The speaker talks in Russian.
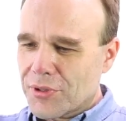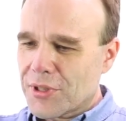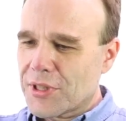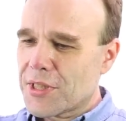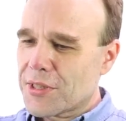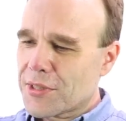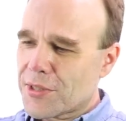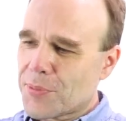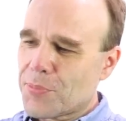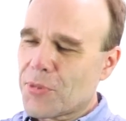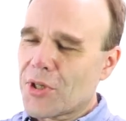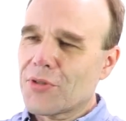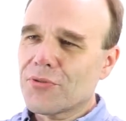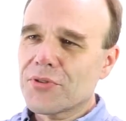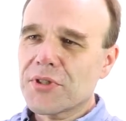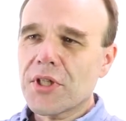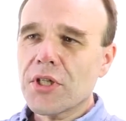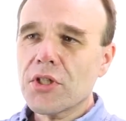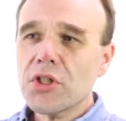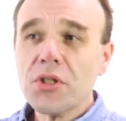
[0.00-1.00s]
сердце справа
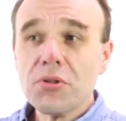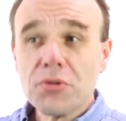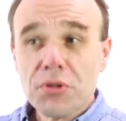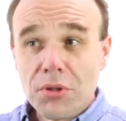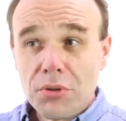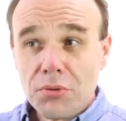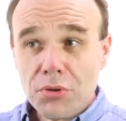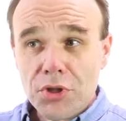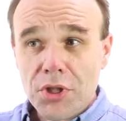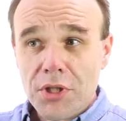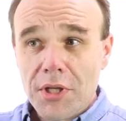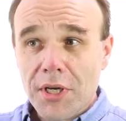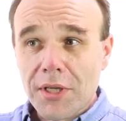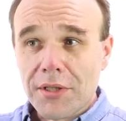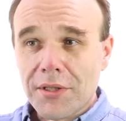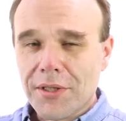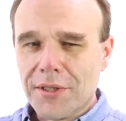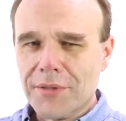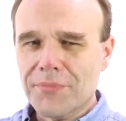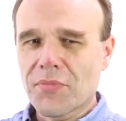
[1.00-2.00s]
встречается, но очень
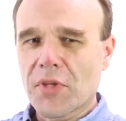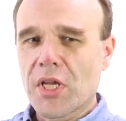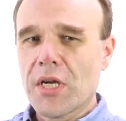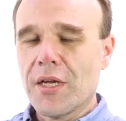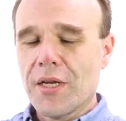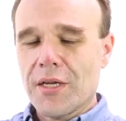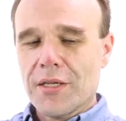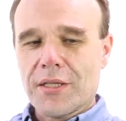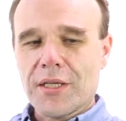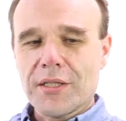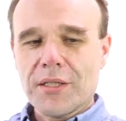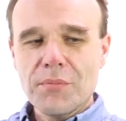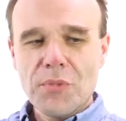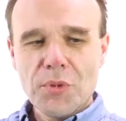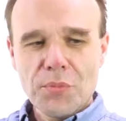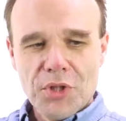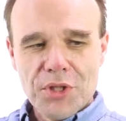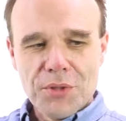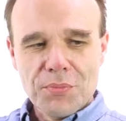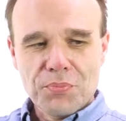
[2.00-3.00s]
редко. Таким
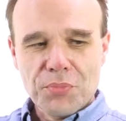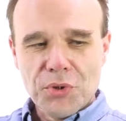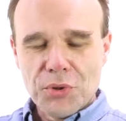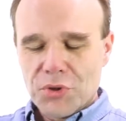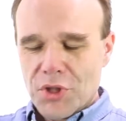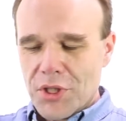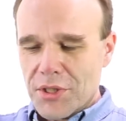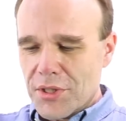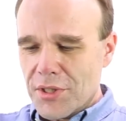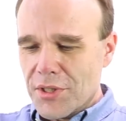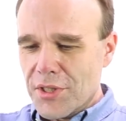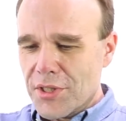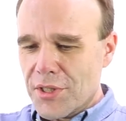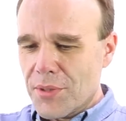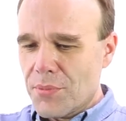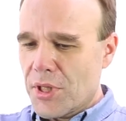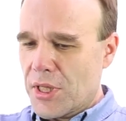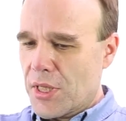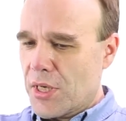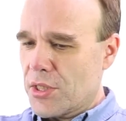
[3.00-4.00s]
образом, получается
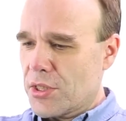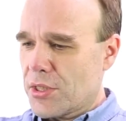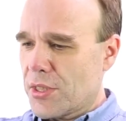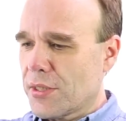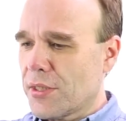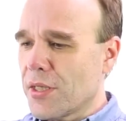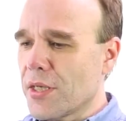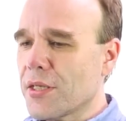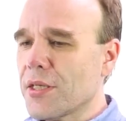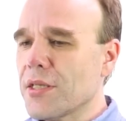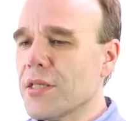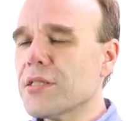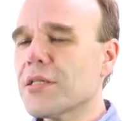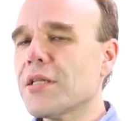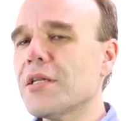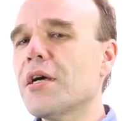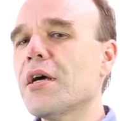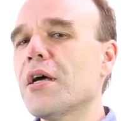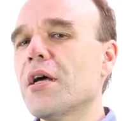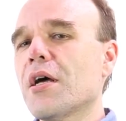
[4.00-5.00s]
несимметрично. Однако,
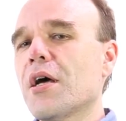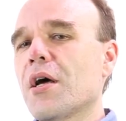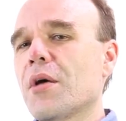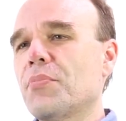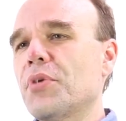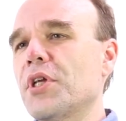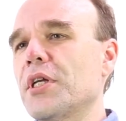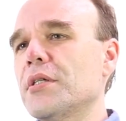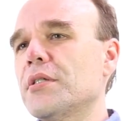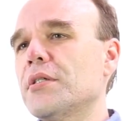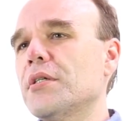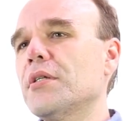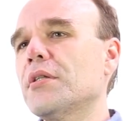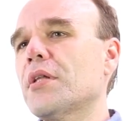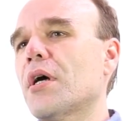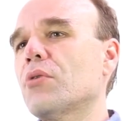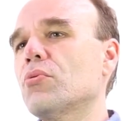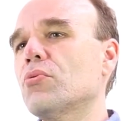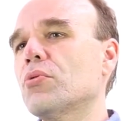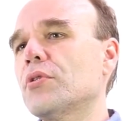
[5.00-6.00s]
если перейти
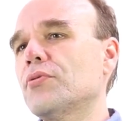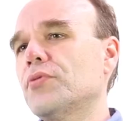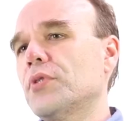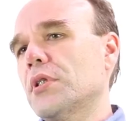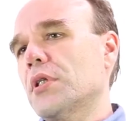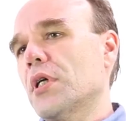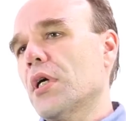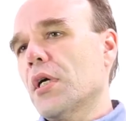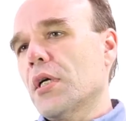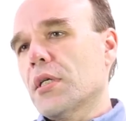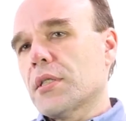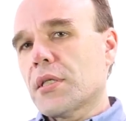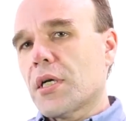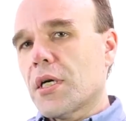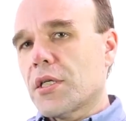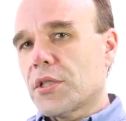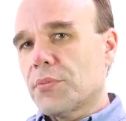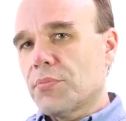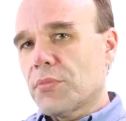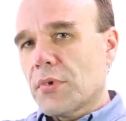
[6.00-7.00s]
на уровень,
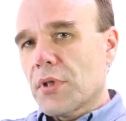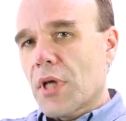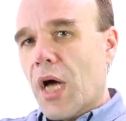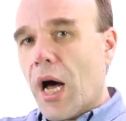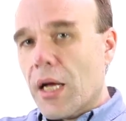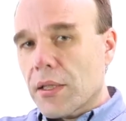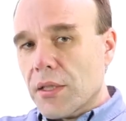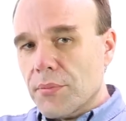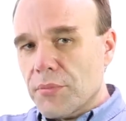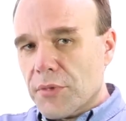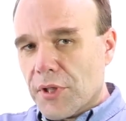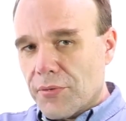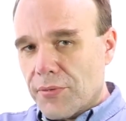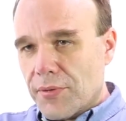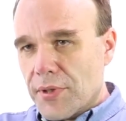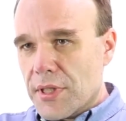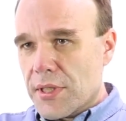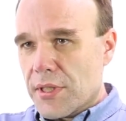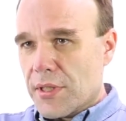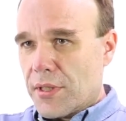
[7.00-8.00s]
скажем, атомной
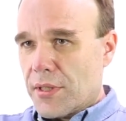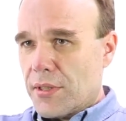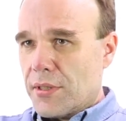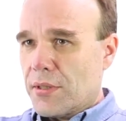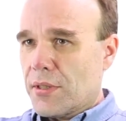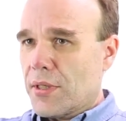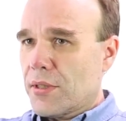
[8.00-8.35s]
физики,